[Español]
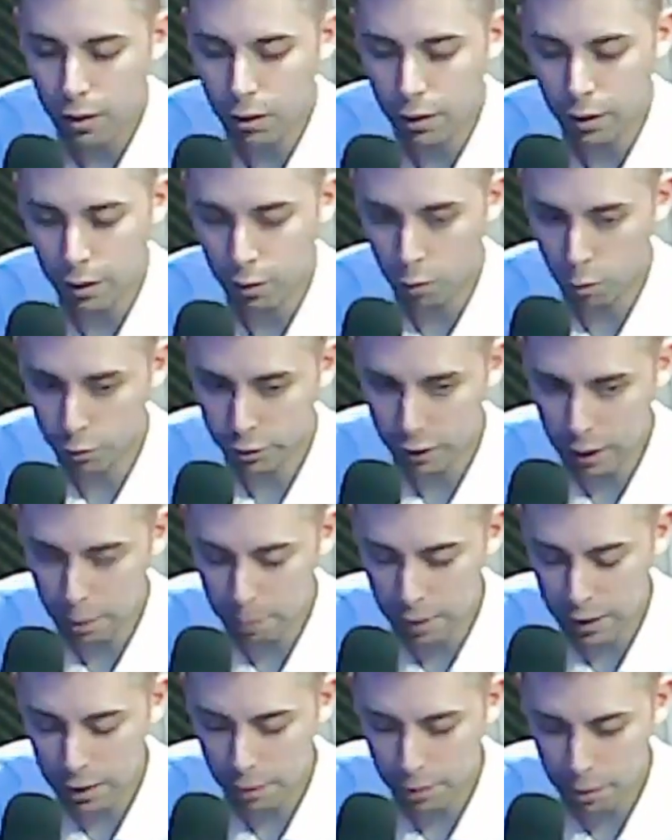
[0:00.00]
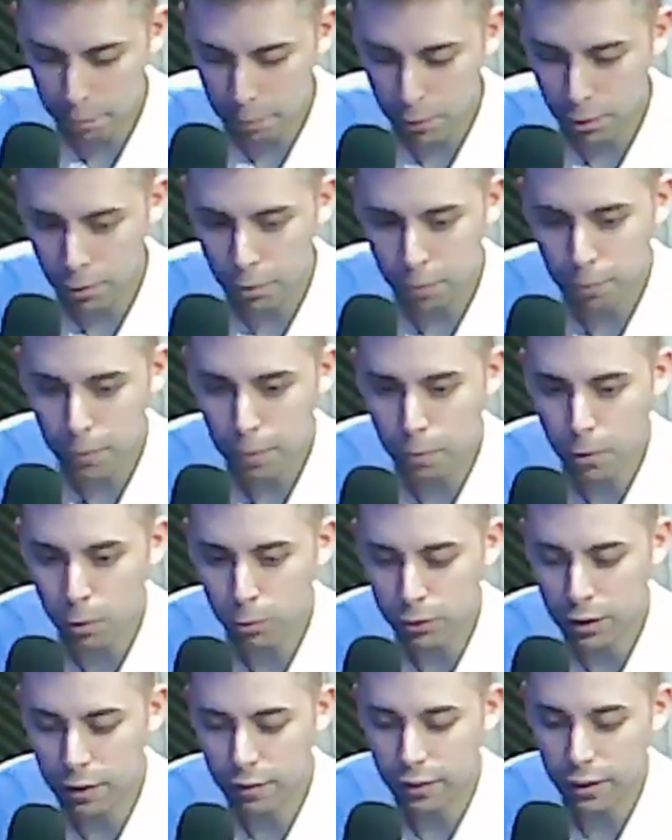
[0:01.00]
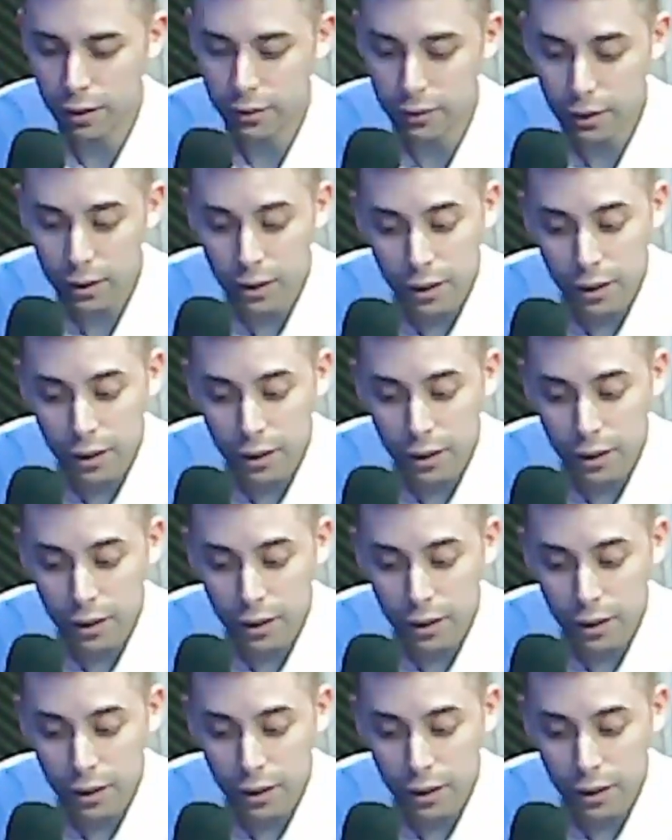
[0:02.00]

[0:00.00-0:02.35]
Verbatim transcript: Es otra la palabra, pero vamos a utilizar esta.